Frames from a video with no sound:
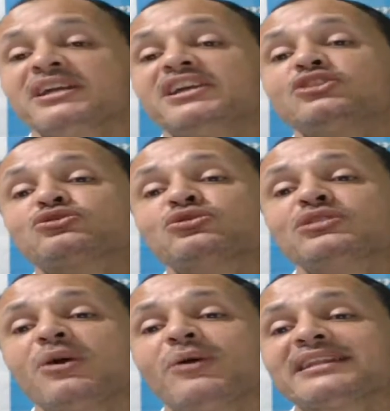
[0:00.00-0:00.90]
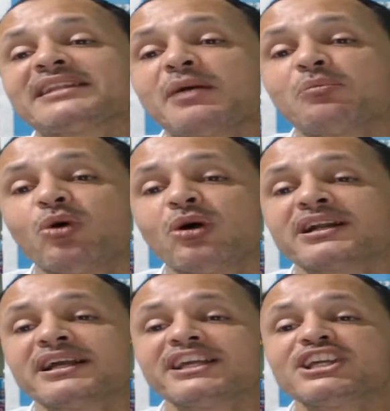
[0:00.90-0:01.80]
Isso não é
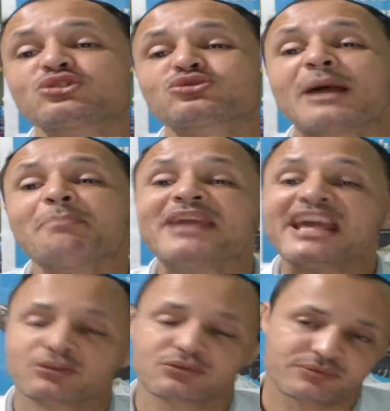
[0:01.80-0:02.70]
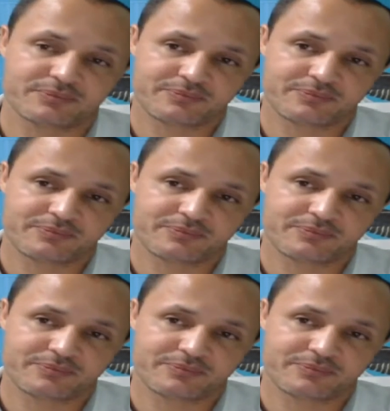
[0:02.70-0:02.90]
temor, isso é medo.